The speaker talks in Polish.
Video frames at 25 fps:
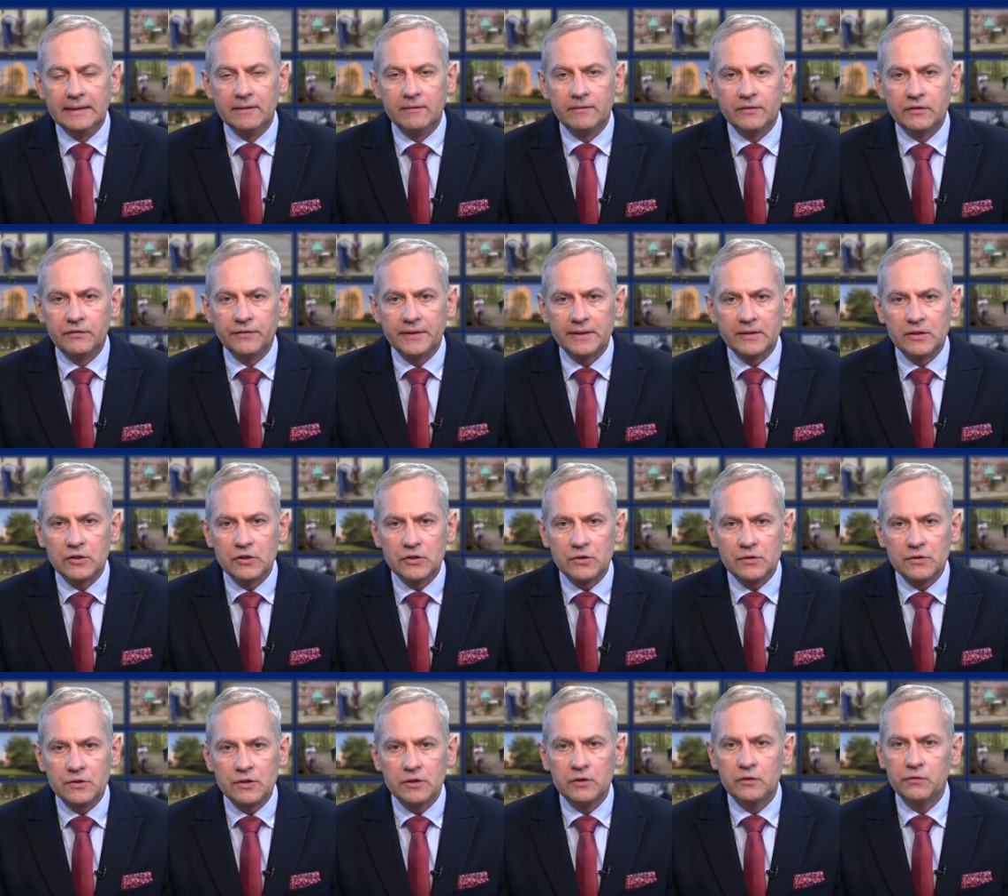w
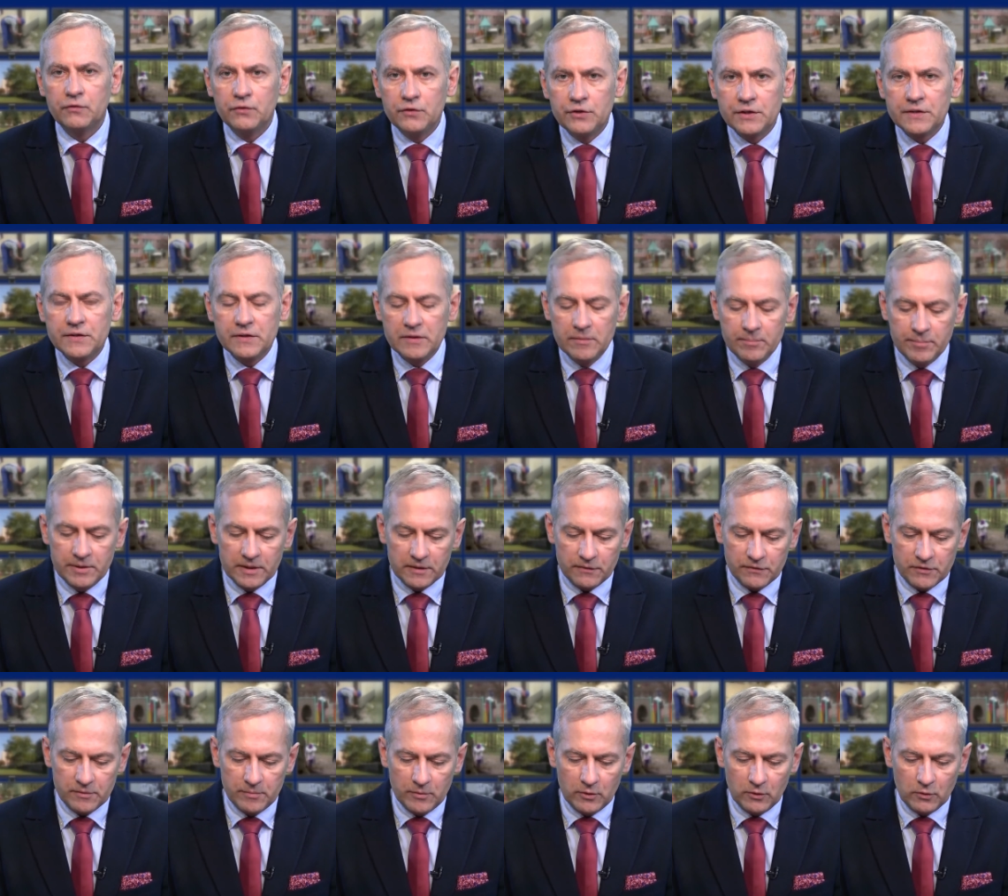
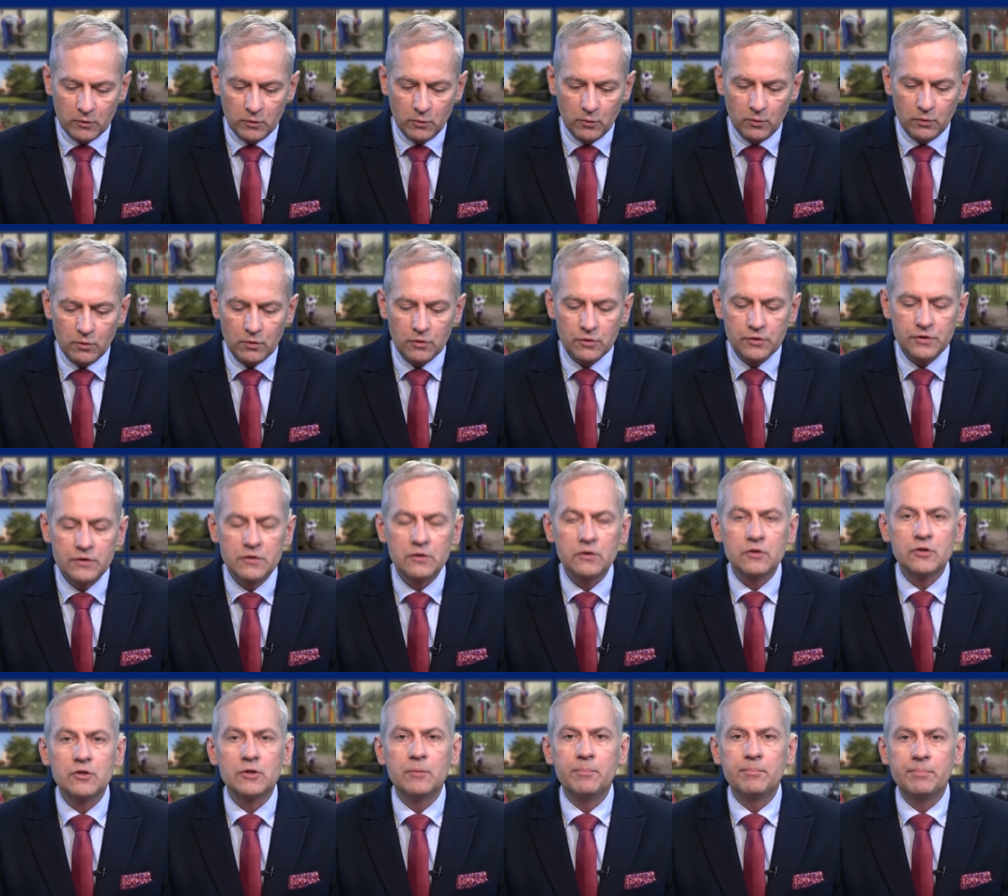2021 roku
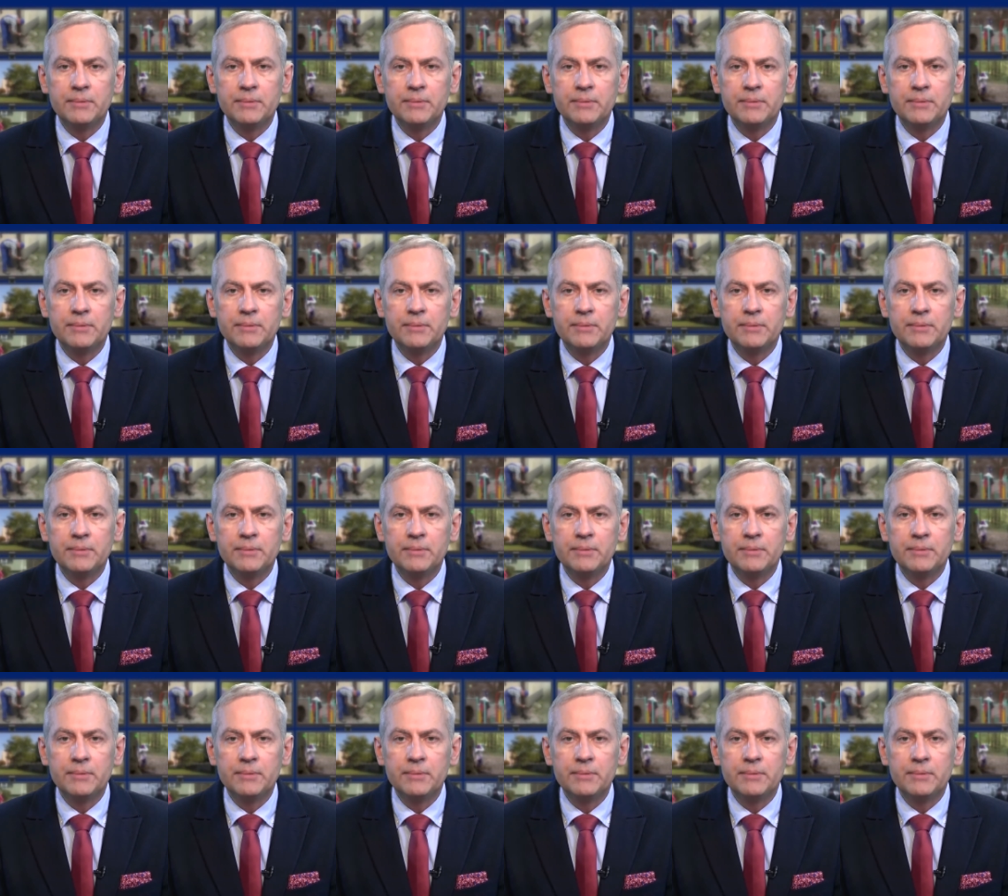uroczystość